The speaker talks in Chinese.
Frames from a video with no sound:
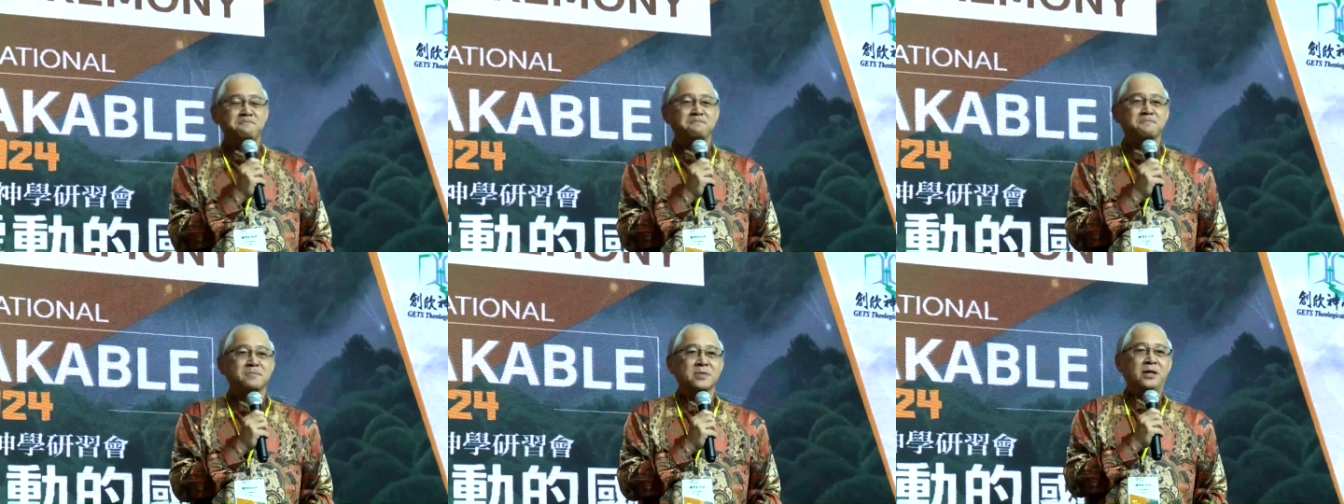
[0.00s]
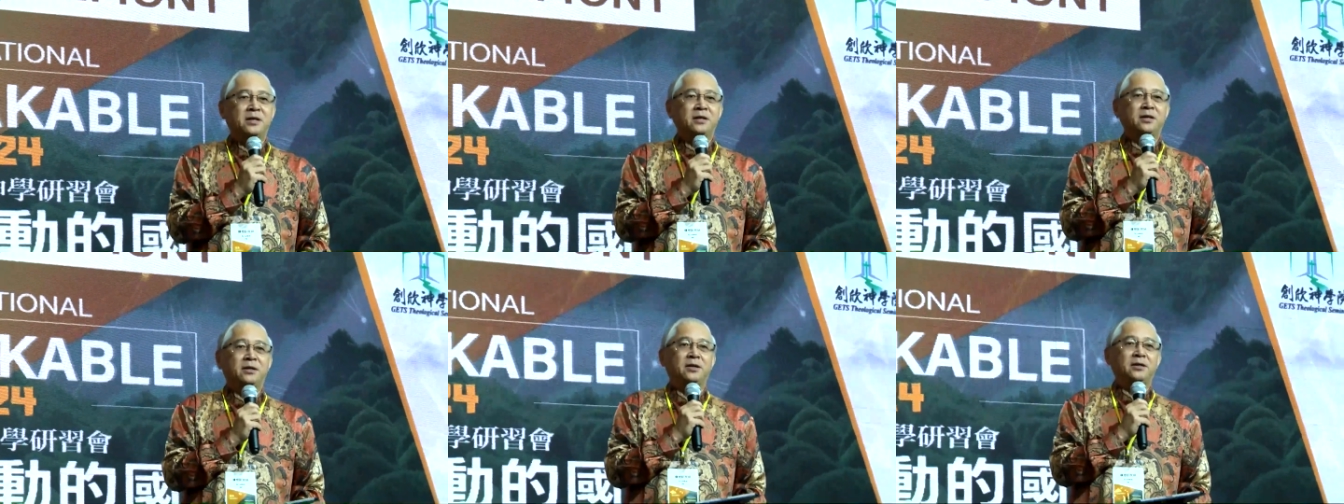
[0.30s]

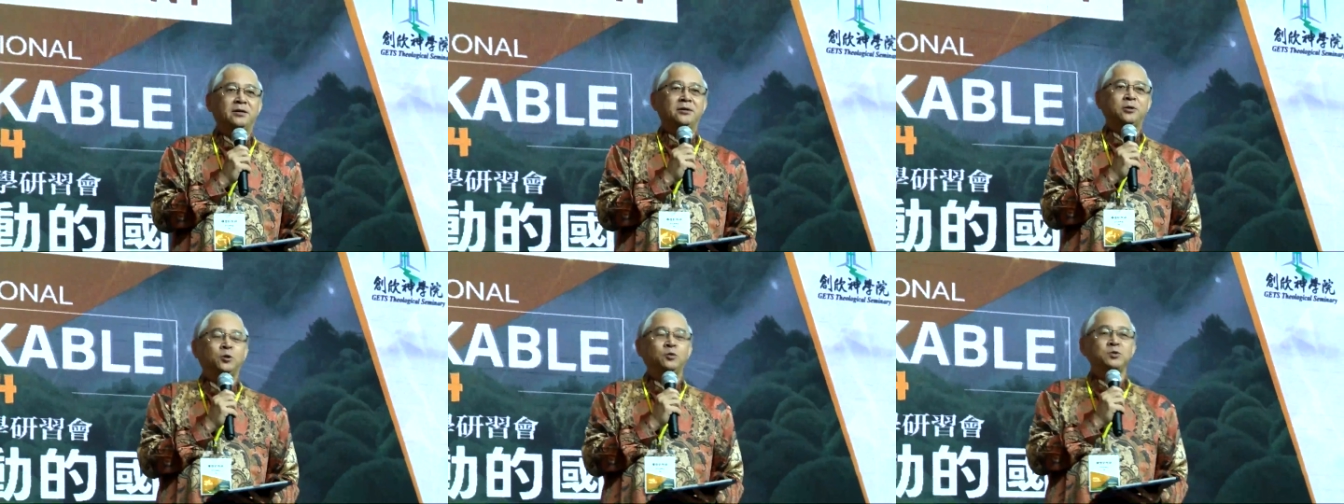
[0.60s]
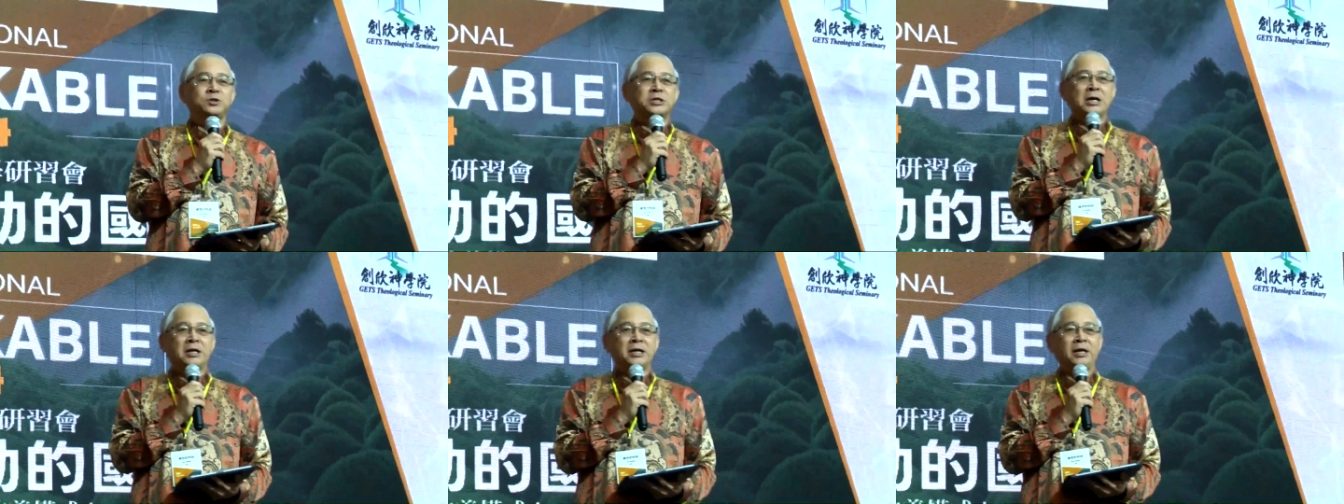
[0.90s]
啊，尤
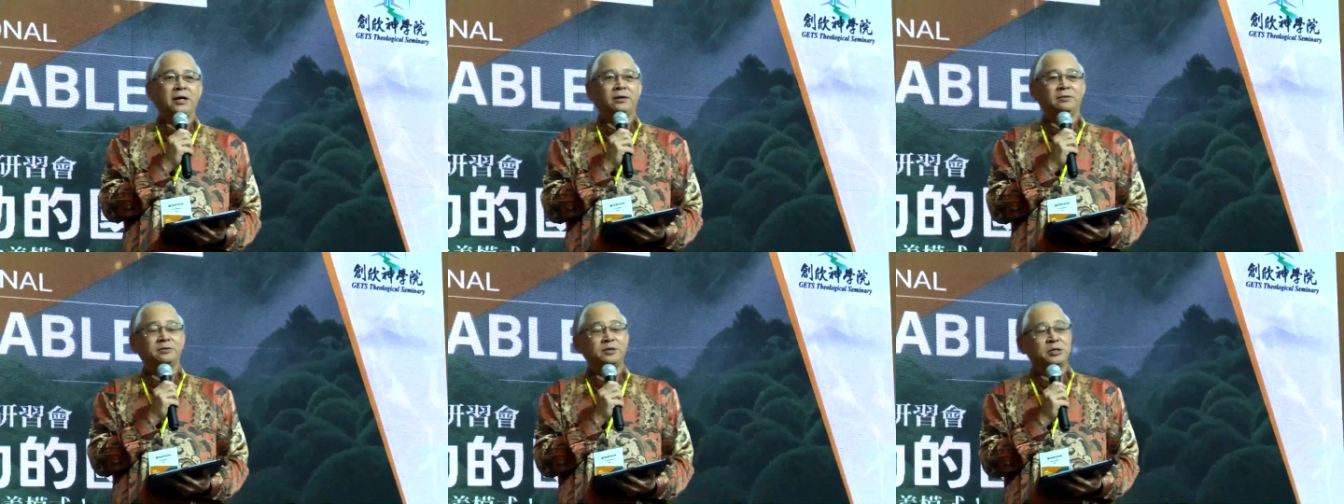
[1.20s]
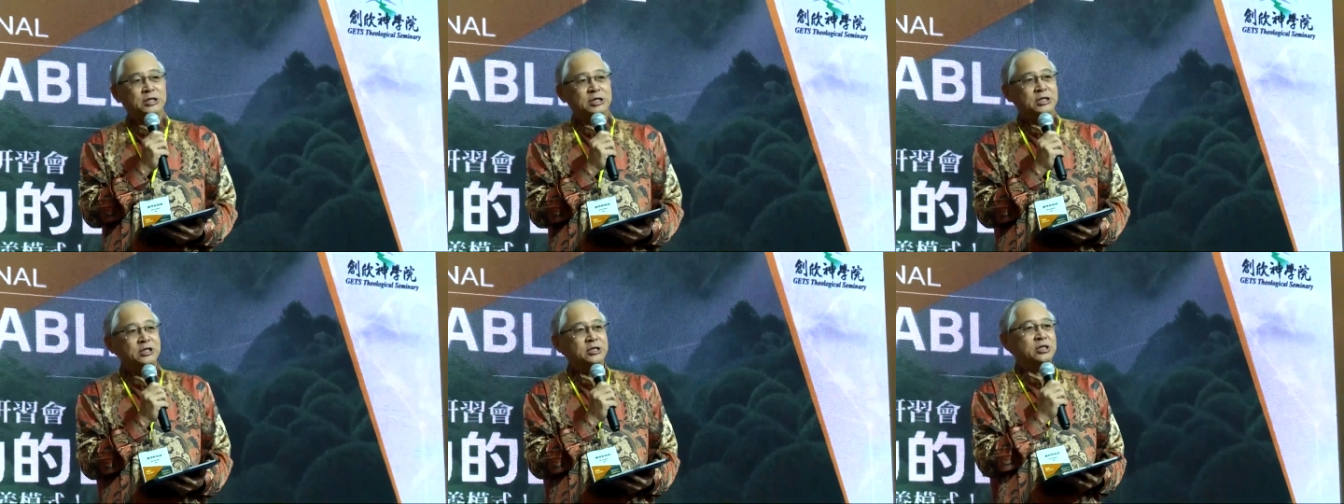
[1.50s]
长老
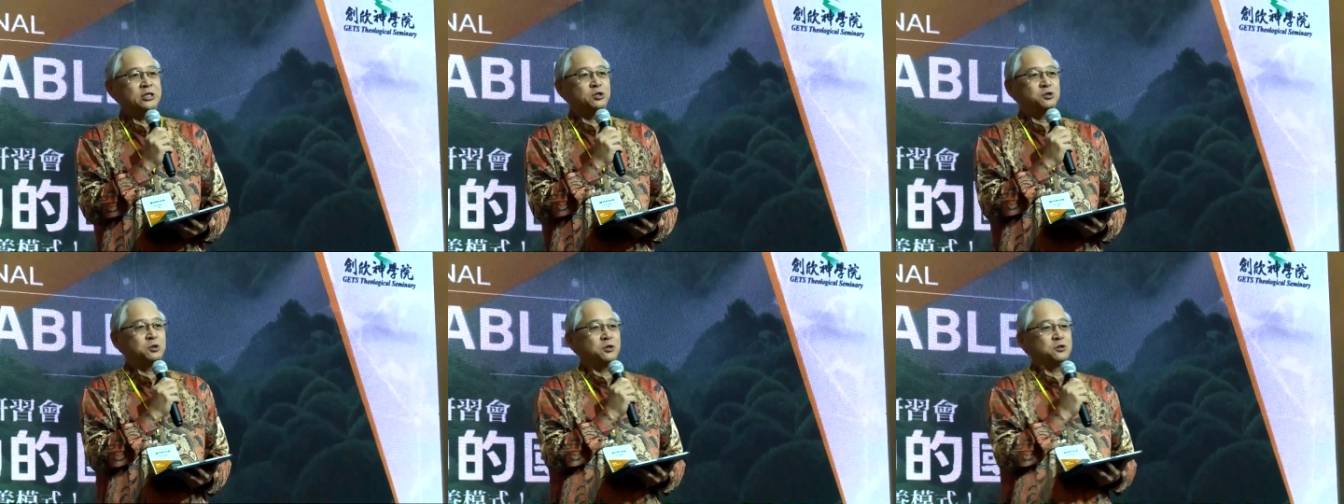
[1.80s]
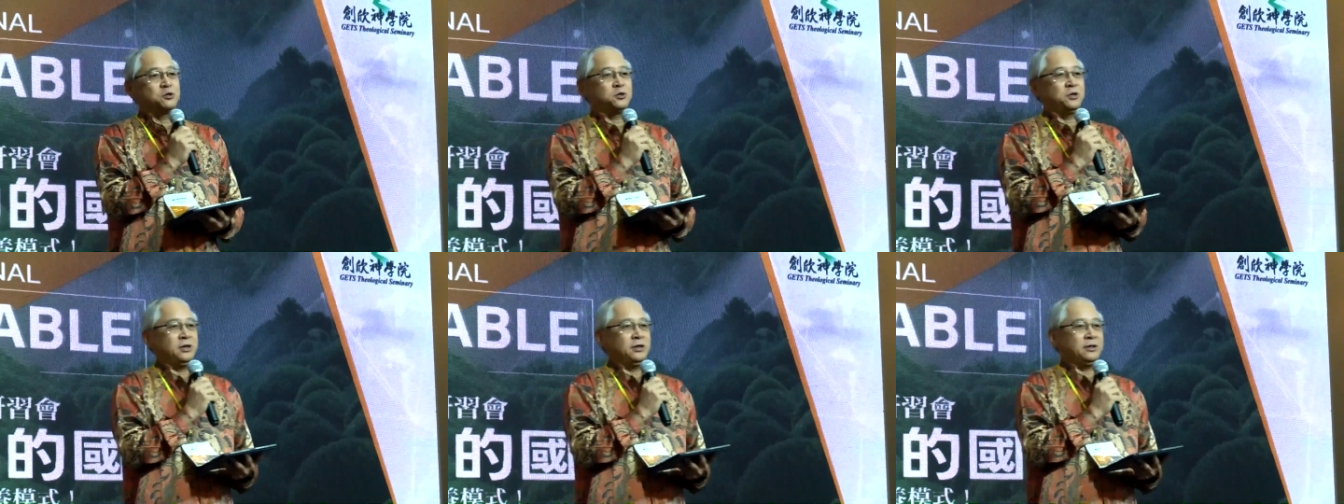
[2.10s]
的的确
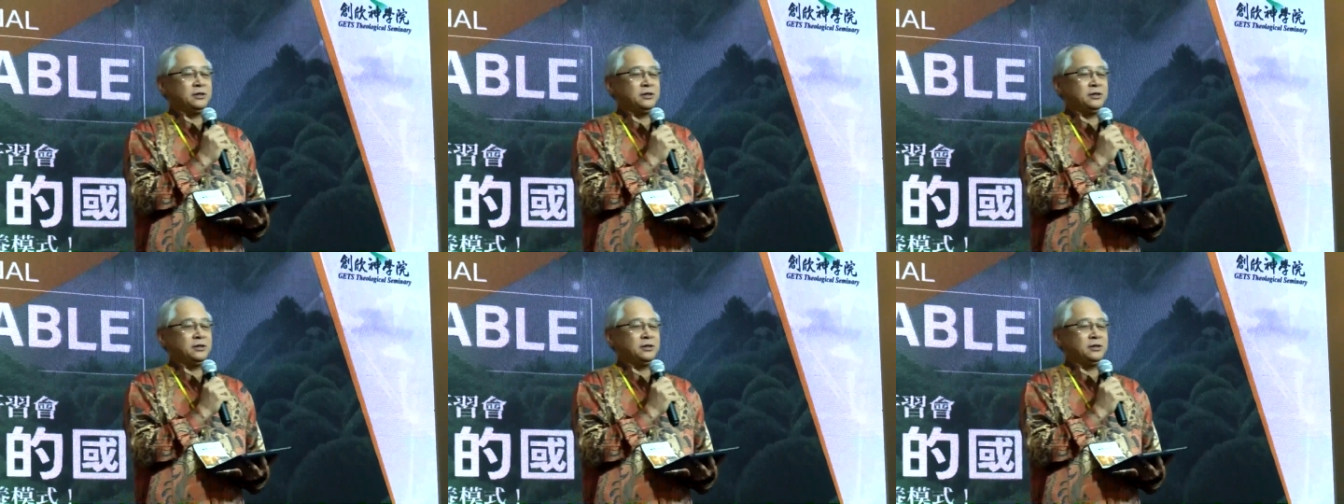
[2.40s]
确。